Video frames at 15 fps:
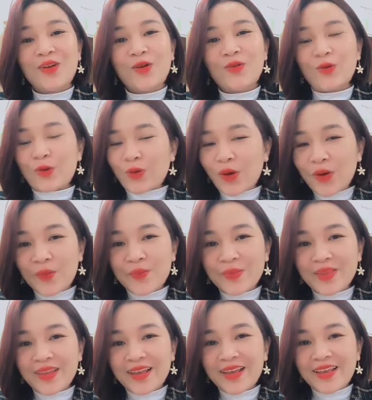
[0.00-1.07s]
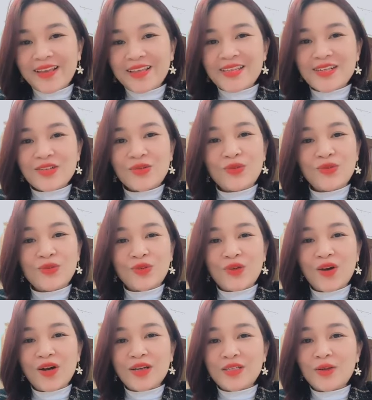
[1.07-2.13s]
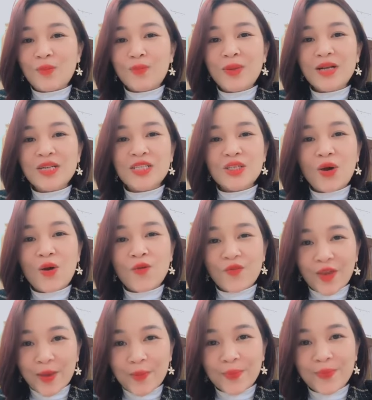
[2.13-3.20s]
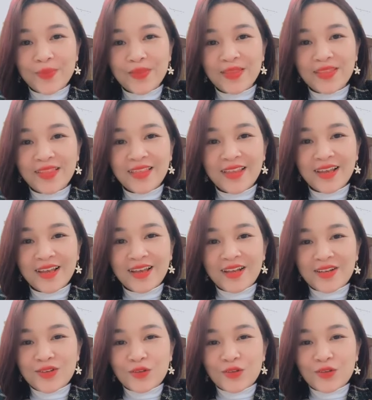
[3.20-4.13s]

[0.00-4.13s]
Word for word: Đầu tư là vẫn còn rủi ro, nhưng rủi ro ở trong mức cho phép.